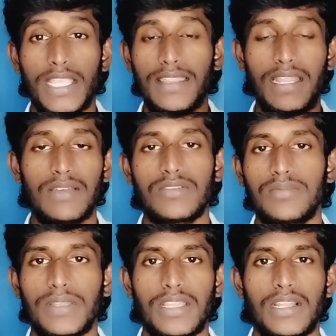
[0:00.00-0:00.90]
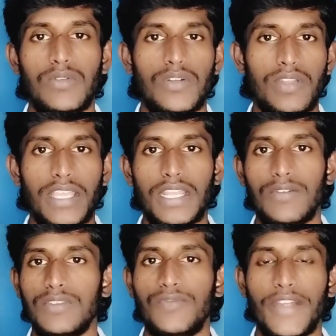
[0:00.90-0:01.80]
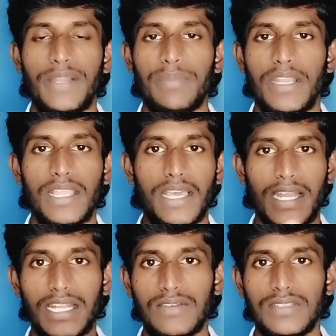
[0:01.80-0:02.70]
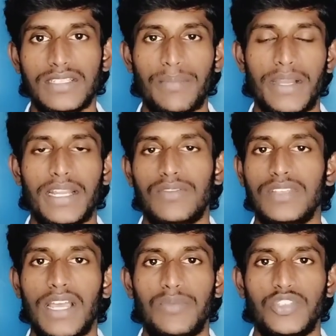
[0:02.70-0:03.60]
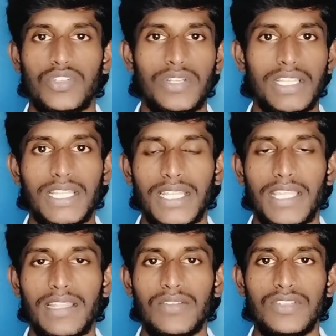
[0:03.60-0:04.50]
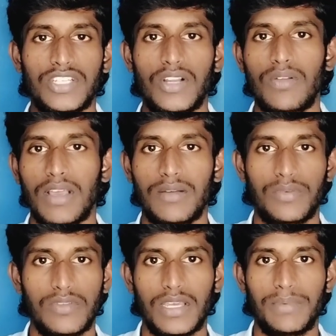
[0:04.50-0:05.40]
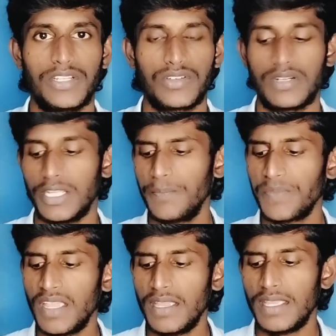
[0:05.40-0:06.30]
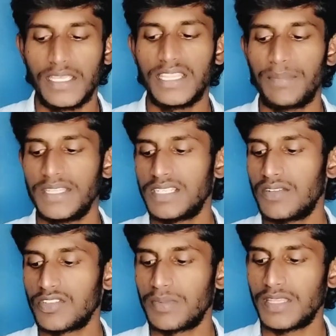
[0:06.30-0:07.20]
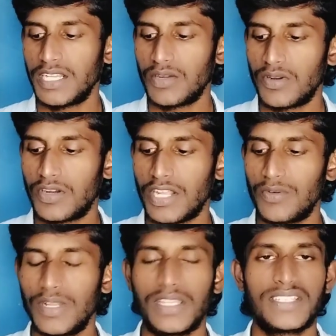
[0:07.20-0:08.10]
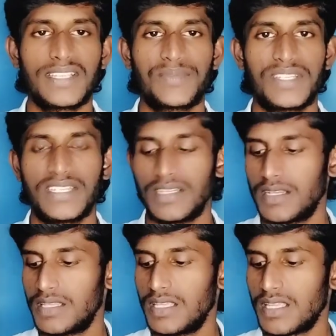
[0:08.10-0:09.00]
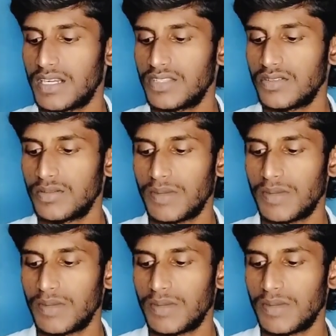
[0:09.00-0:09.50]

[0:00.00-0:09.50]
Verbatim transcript: இதிலே வந்து பார்த்தீங்கன்னா உங்களோட ஏரியா வந்து ஃபைன் பண்ணி கரெக்டாக வந்து செப்பரேட்டாக வந்து காமிச்சிடும் இந்த தேதியில் வந்து ஷட் டவுன் ஆக போகுது அப்படின்னு சொல்லிட்டு இந்த பேஜ்லேயே வந்து பார்த்திங்கன்னா உங்களோட டவுன் எது சப்ஸ்டேஷன் எது அதுக்கடுத்து வந்து